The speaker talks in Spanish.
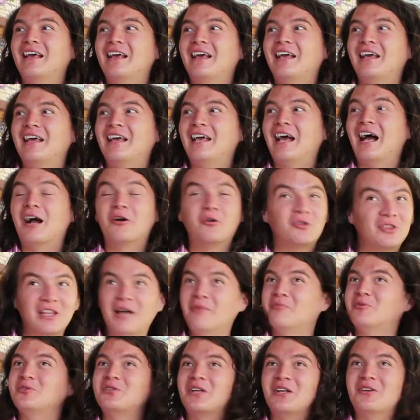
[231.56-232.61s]
eh,
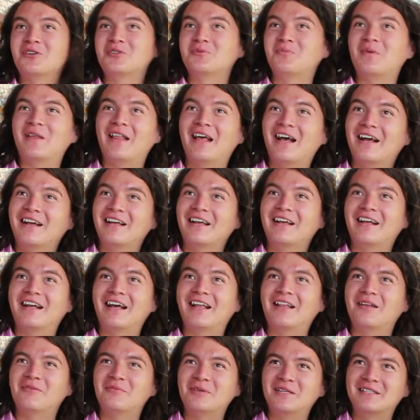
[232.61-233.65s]
agotamos el hospedaje
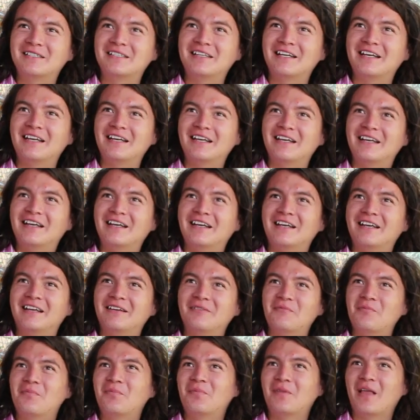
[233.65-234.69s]
cada vez que
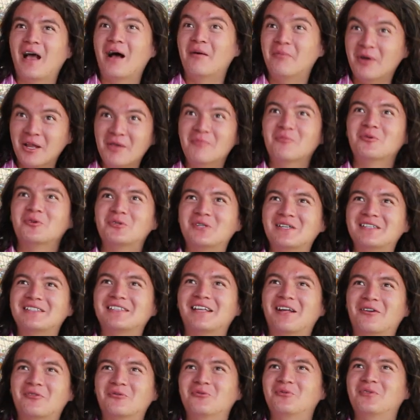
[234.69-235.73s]
abrimos
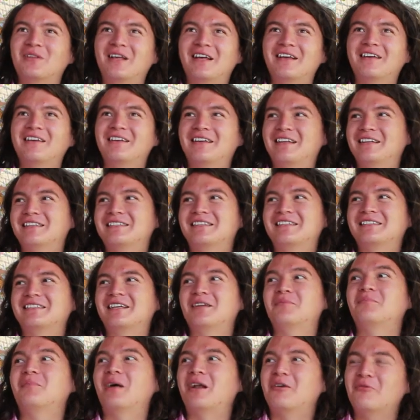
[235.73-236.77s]
esta ruta, es
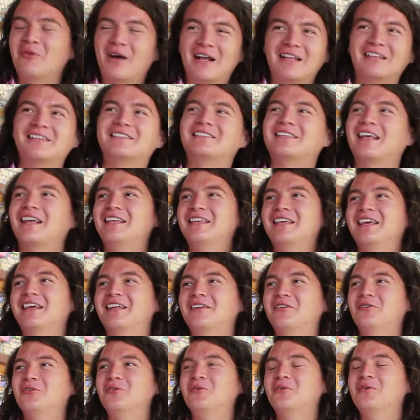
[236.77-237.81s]
decir, Panoaya está
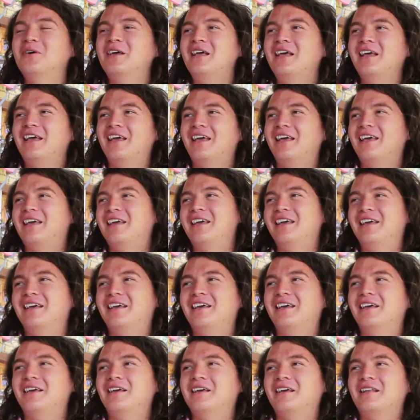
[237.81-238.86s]
lleno,
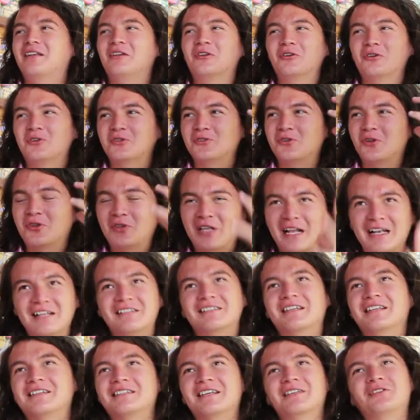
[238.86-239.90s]
eh, los
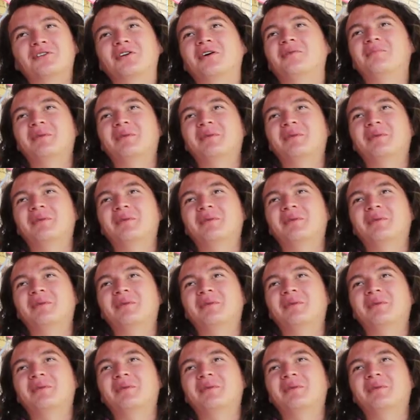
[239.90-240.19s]
hoteles del centro